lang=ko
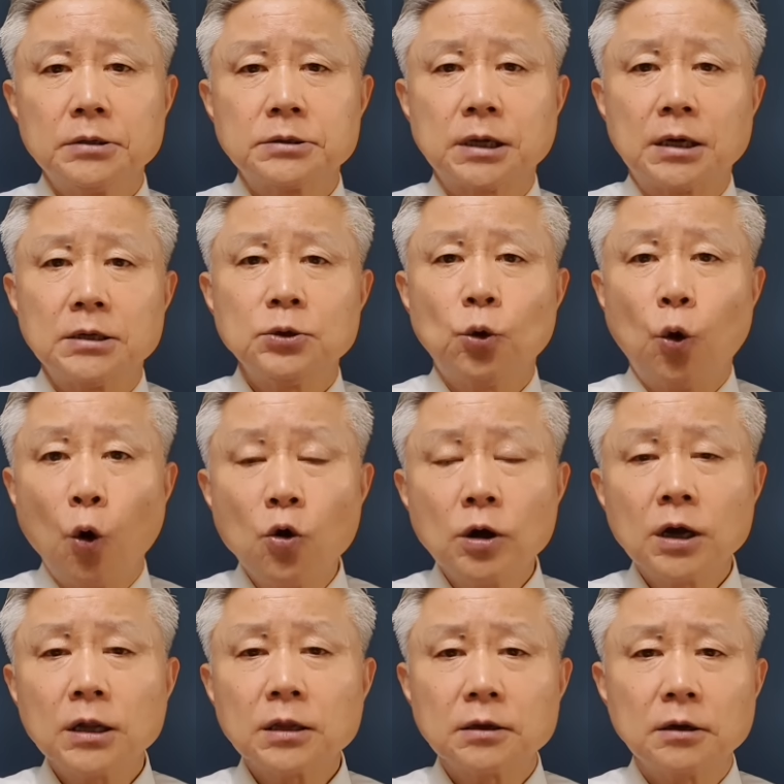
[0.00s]
자, 이
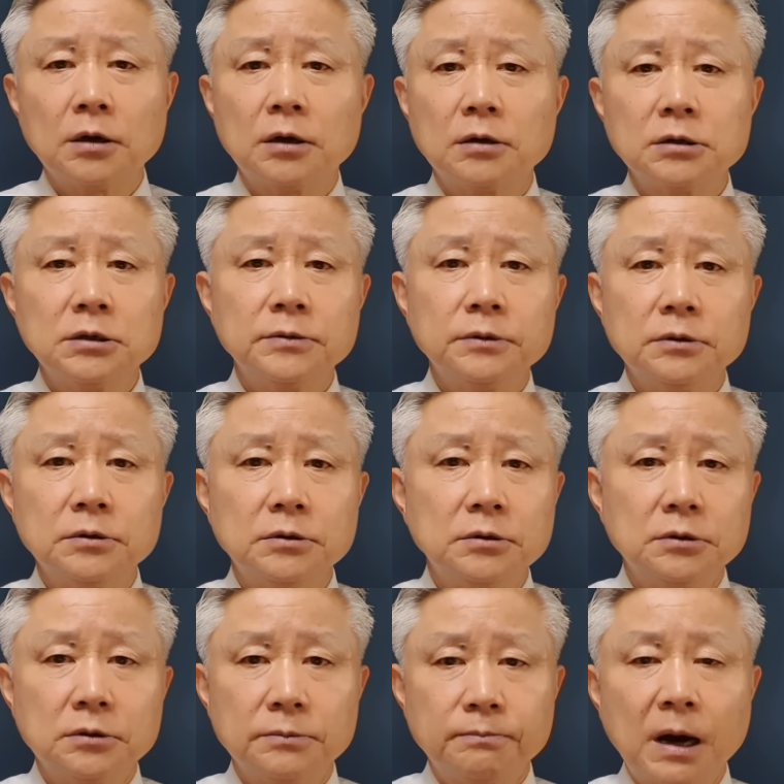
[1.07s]
온갖, 어, 이,
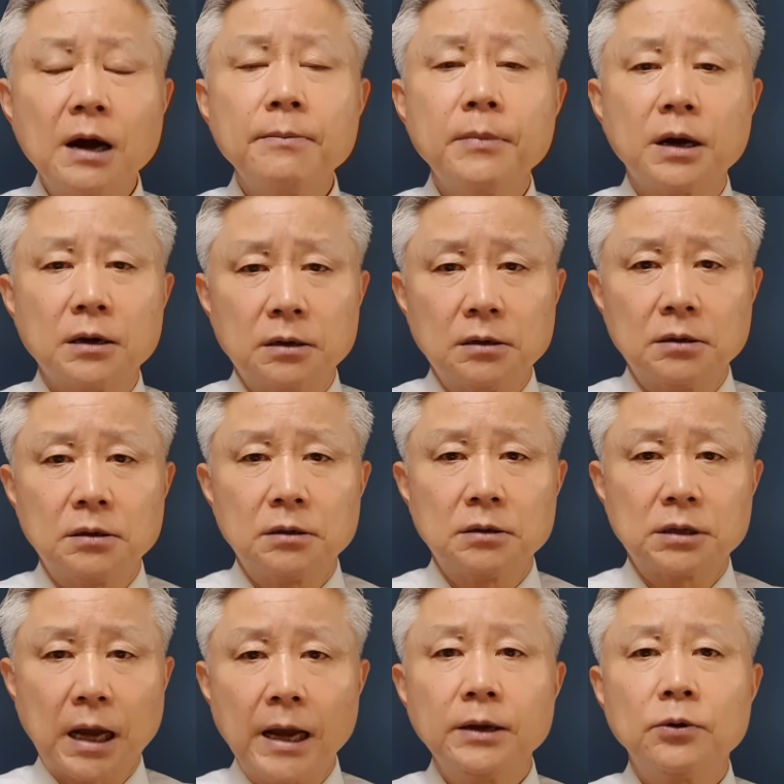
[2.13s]
이 막말을
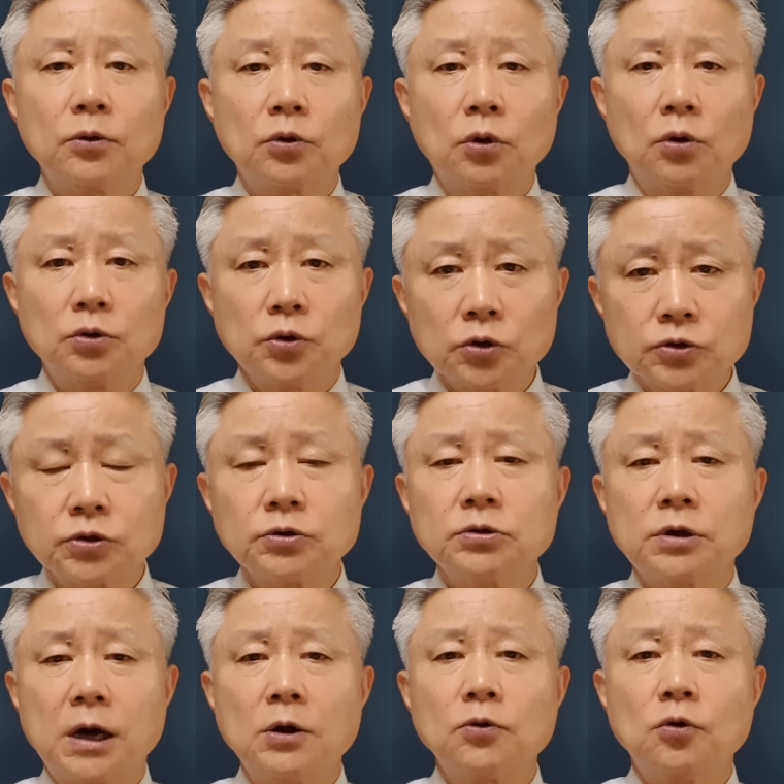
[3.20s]
다 해놓고,
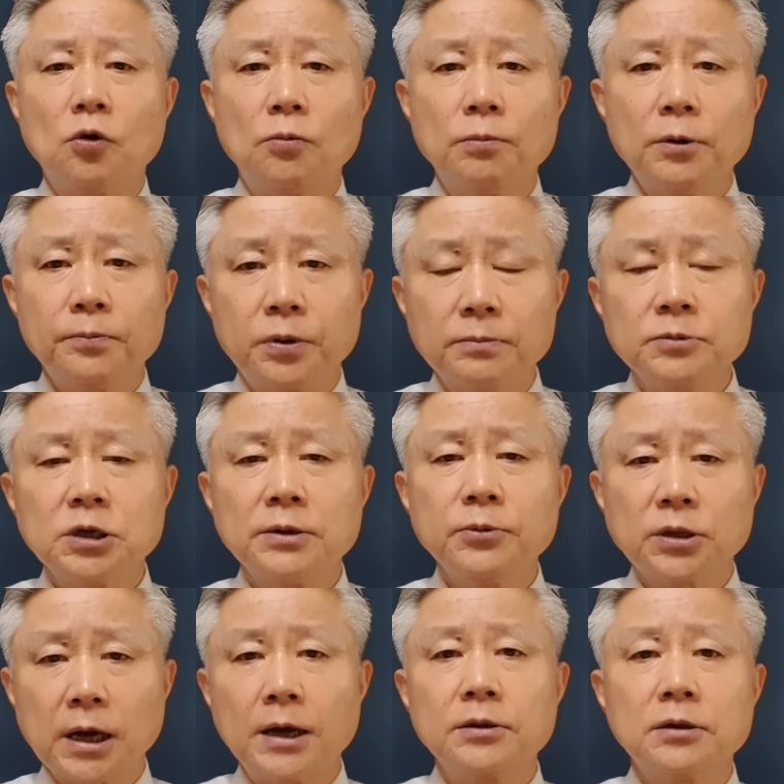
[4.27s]
욕설도 하고, 뭐 범죄
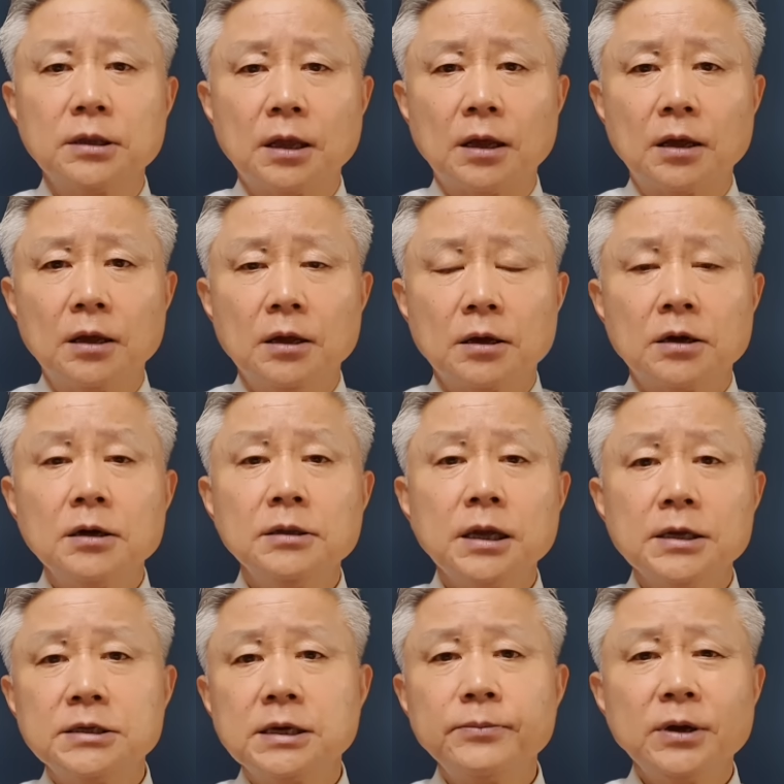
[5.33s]
힘이 다 있는데,
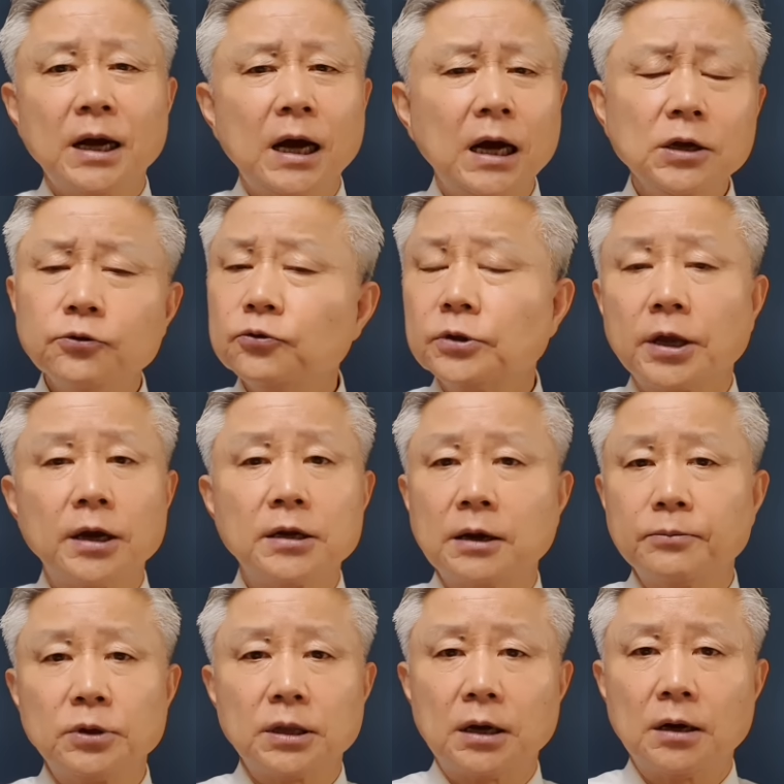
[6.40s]
그런데 이재명 아주
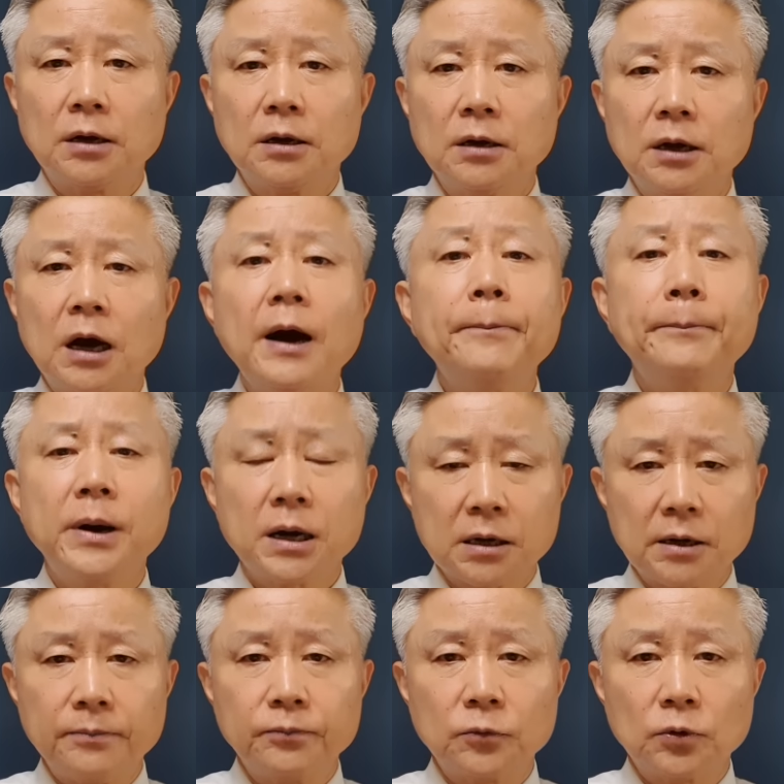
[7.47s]
태연합니다.
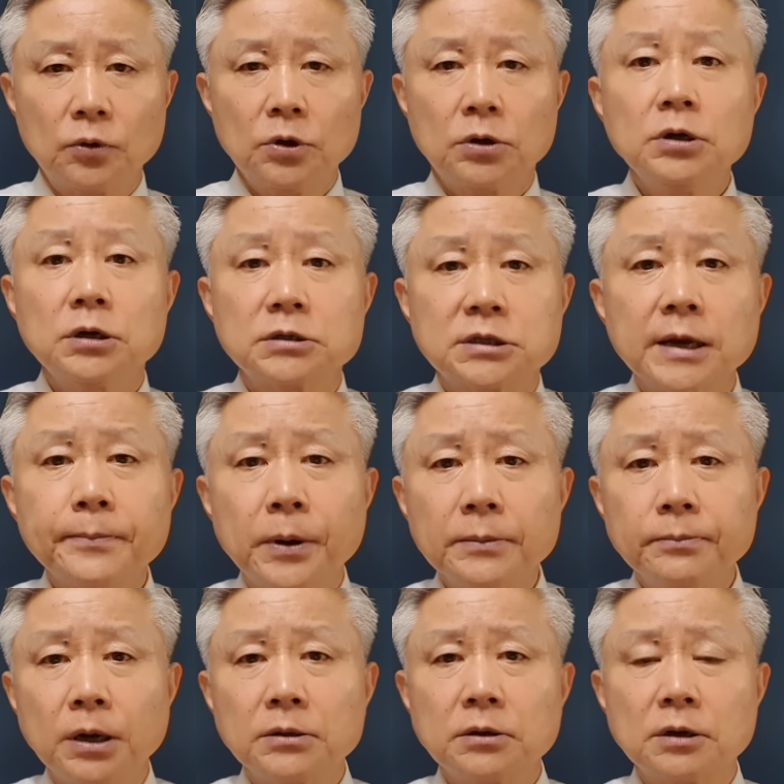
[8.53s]
압박감도. 그러니까
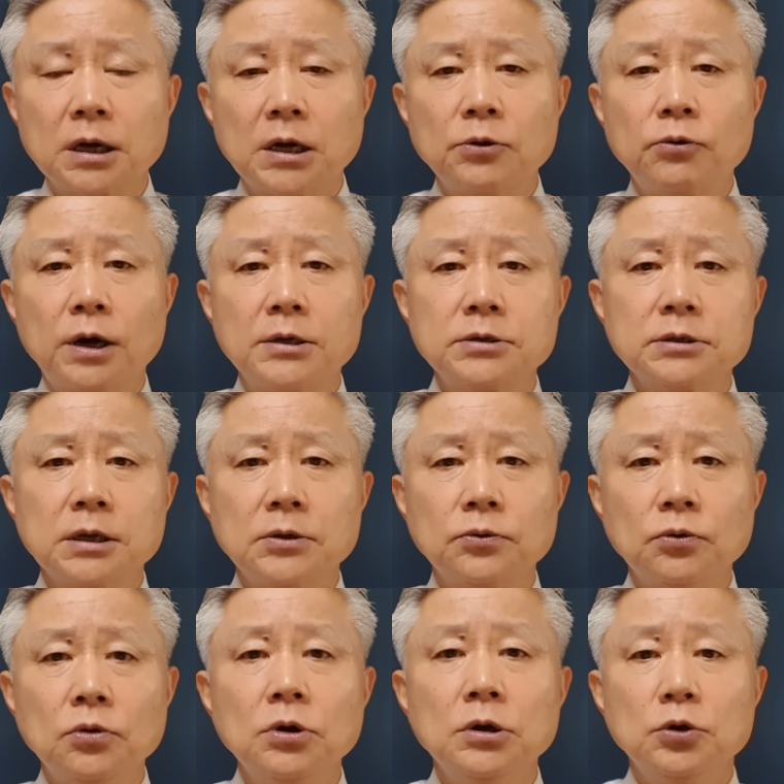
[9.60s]
재판 받으러 가는
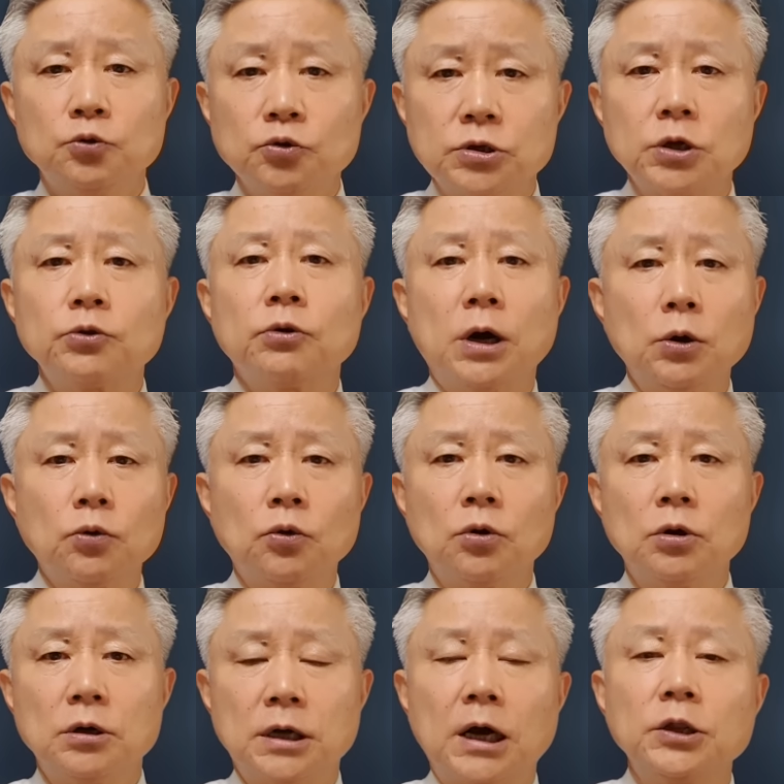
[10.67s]
과정에도 유세도
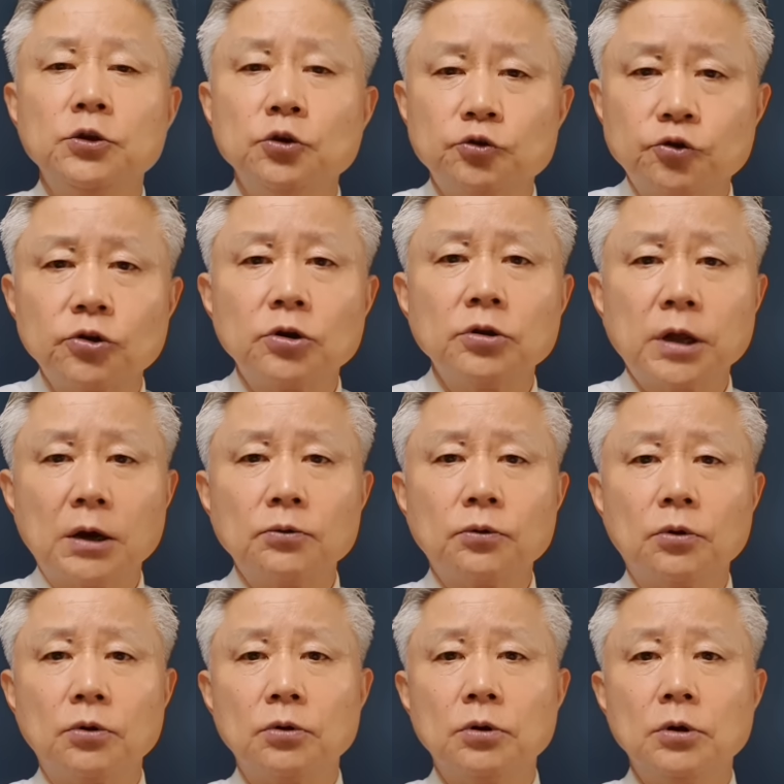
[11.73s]
하고 라디오
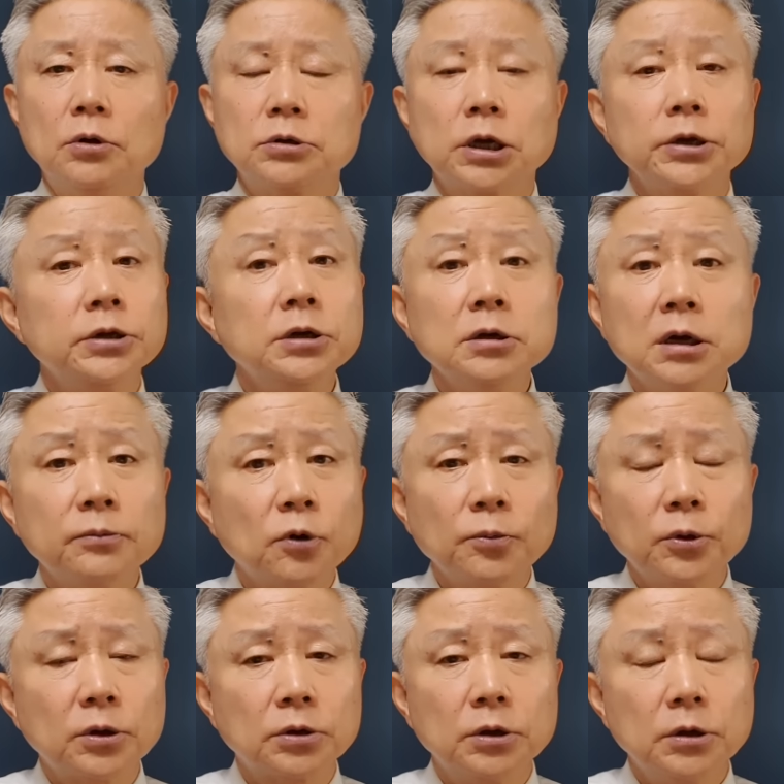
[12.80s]
출연하고 자 이런 걸
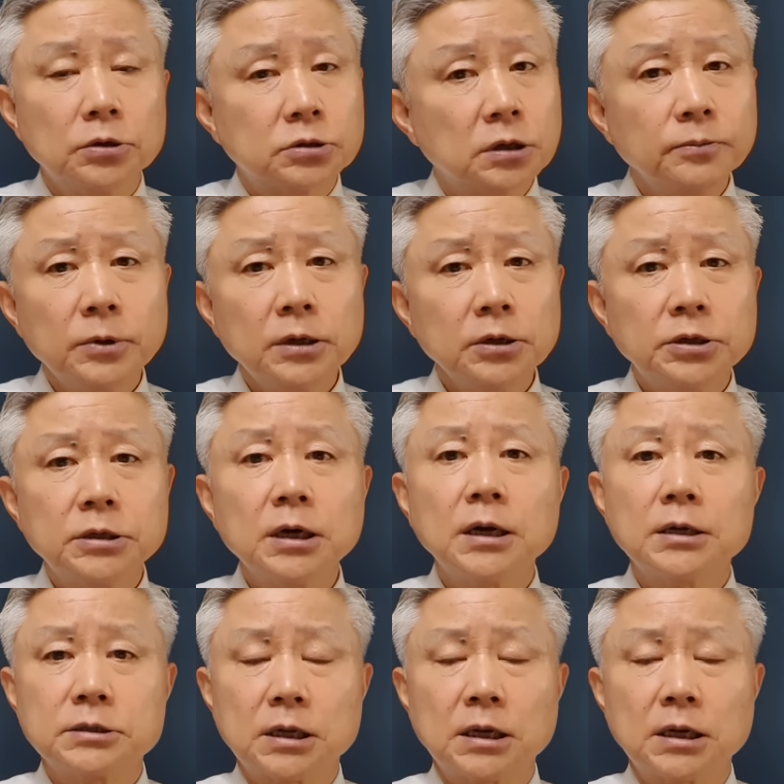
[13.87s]
보면은 정말 희한한